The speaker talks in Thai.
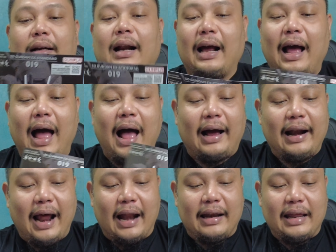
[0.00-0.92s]
ราคาข
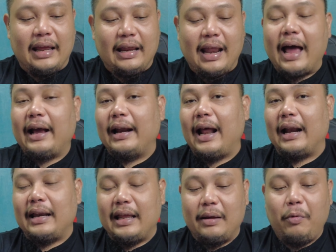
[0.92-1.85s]
นาดนี้ได้ขนา
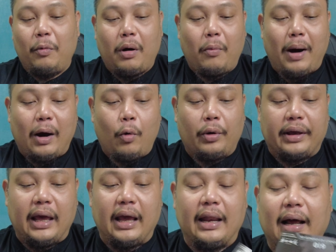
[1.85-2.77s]
ดนี้ผมก็ว่าโอ
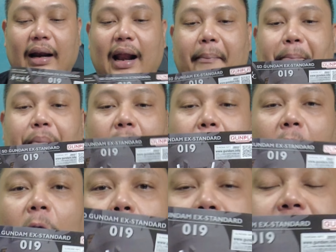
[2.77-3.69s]
เคนะครับ เมื่อป
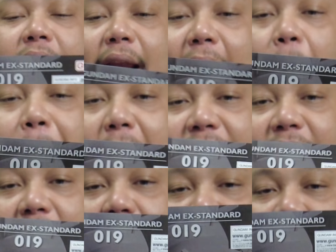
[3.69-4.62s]
ระกอบเสร็จแล้วแปะส
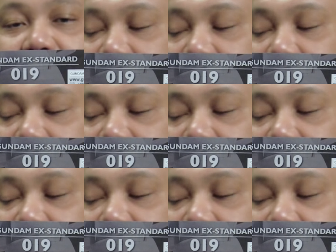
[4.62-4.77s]
ติกเกอร์เสร็จ